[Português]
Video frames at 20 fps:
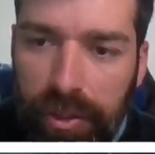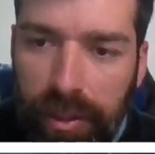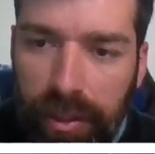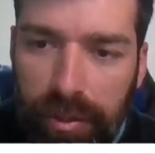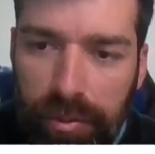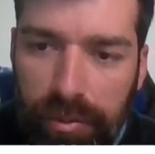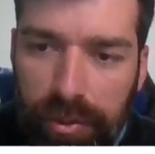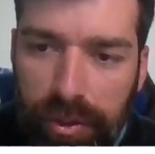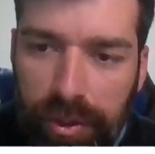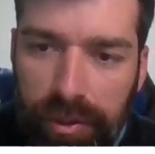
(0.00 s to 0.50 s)

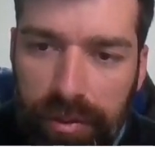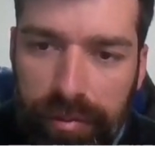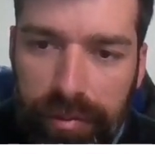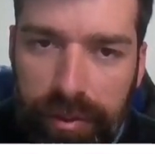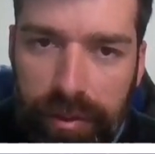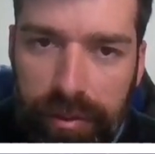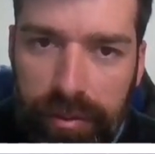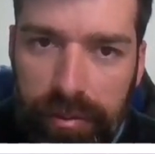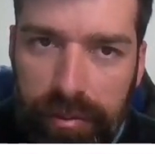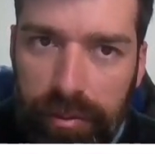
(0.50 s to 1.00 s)
eu
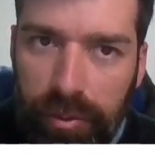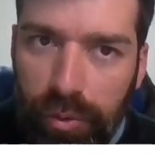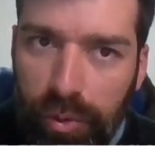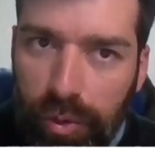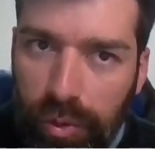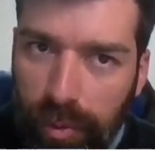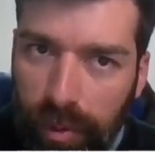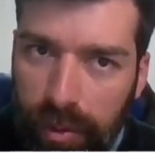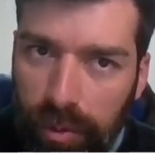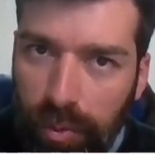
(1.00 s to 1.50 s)
tive
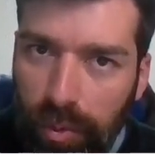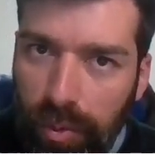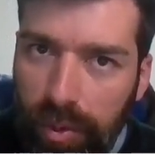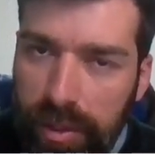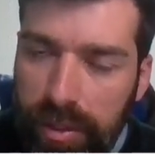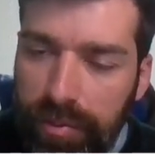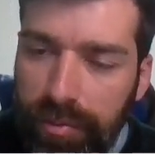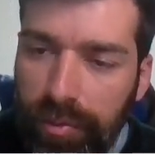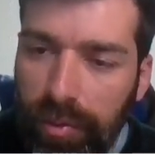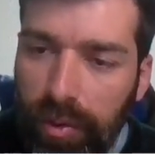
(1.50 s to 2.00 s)
dos
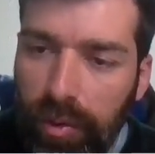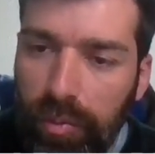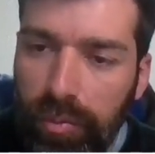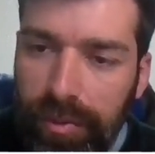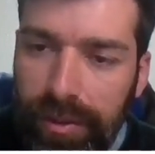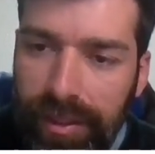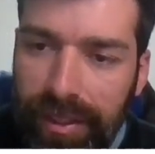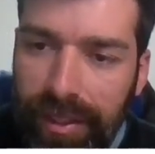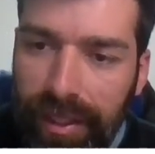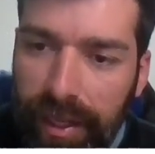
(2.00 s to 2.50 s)
14, foram
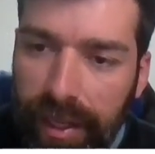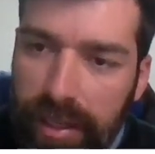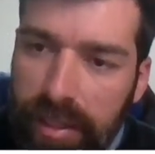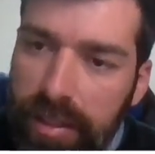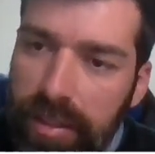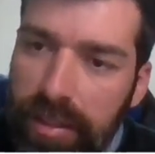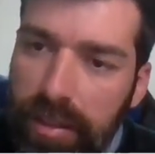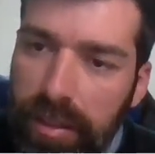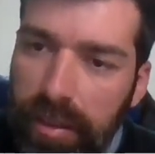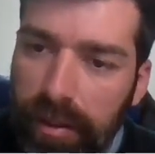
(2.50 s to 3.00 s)

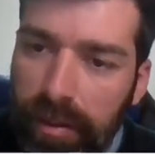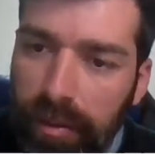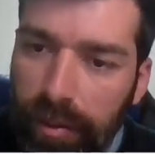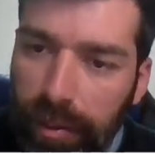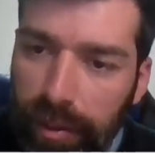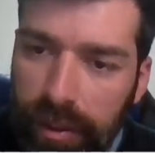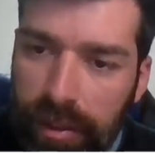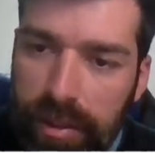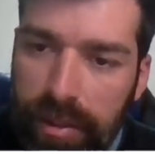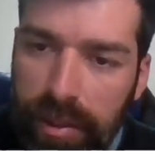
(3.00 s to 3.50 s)
13
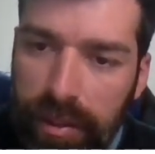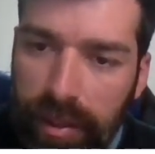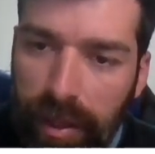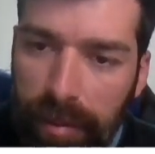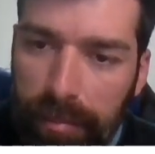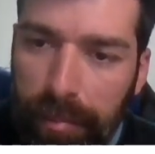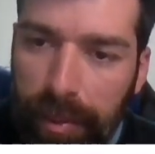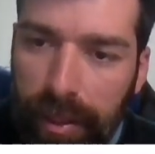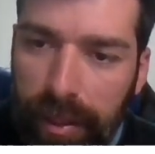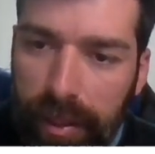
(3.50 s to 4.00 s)
greens e
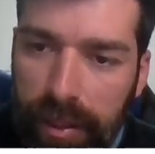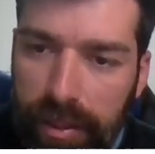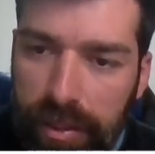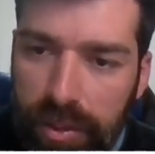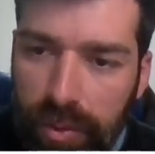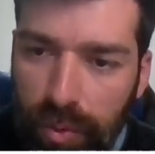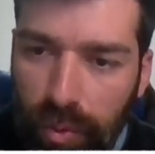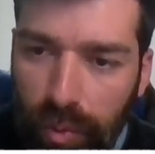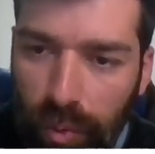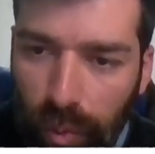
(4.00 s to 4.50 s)

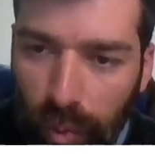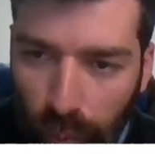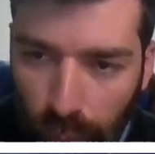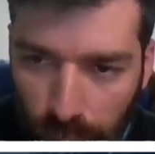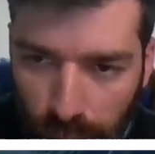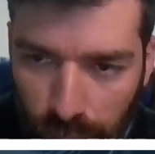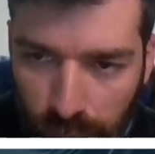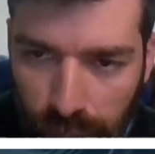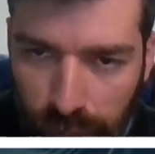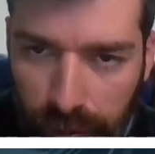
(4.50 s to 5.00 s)
apenas
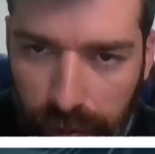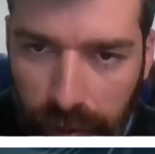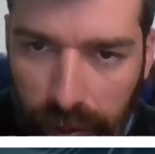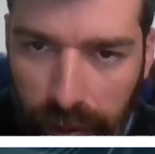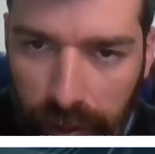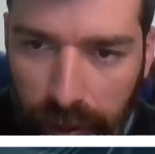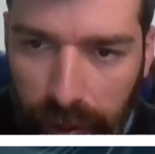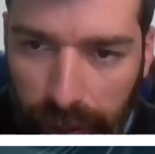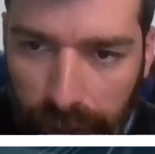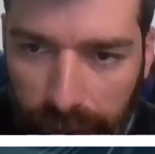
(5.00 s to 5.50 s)
um
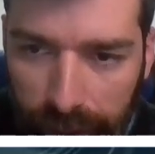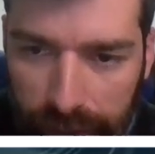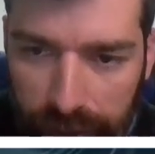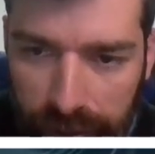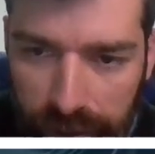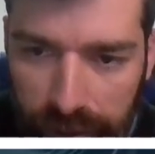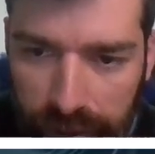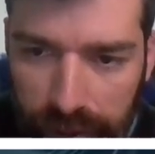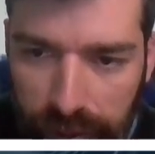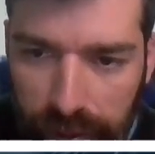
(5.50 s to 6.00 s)
red
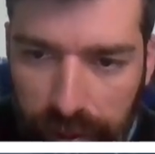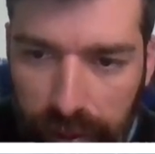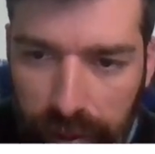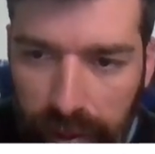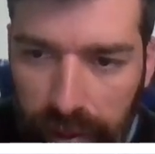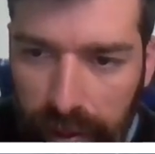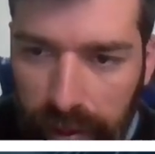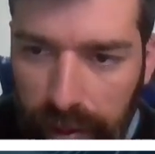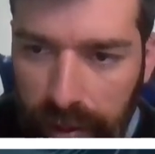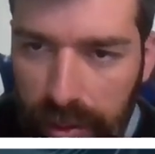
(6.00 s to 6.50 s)

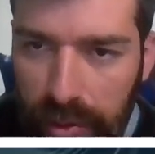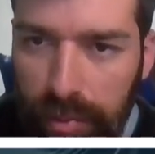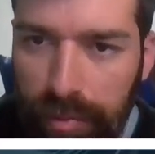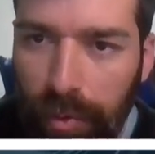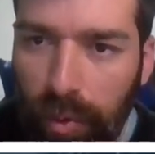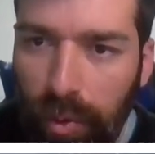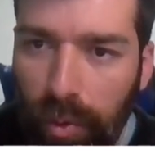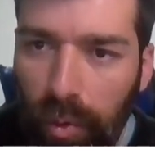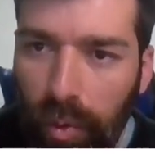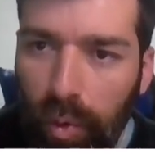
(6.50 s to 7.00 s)
e isso
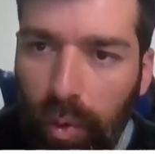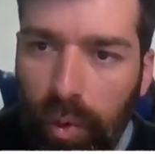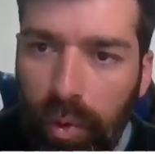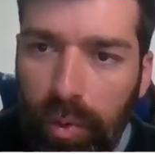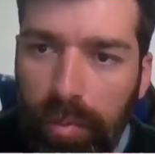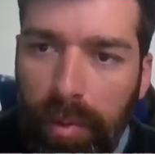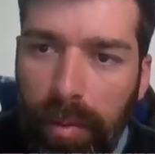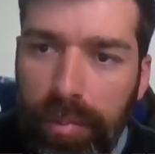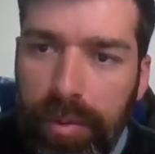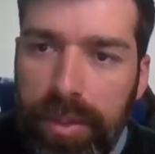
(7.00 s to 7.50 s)
me colocou
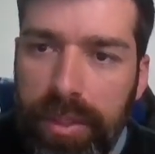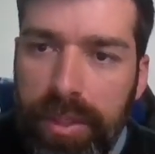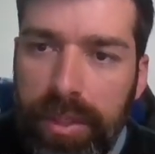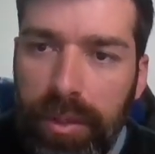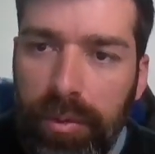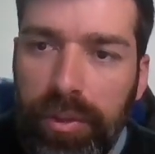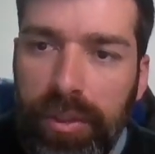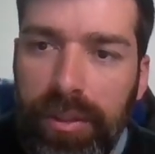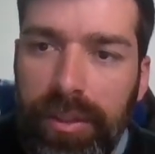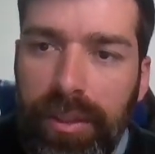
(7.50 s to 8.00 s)
numa
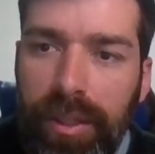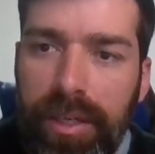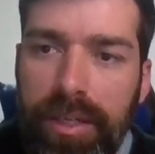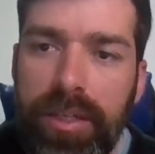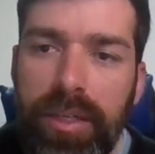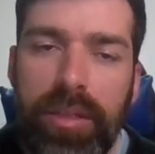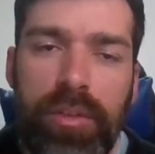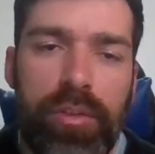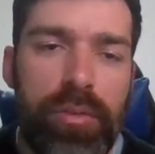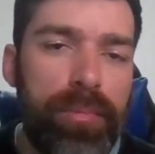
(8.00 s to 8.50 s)
posição de
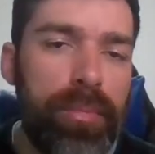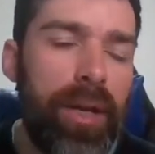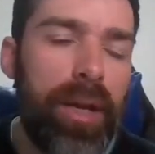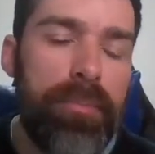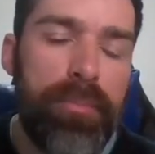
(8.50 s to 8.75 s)
300, ah,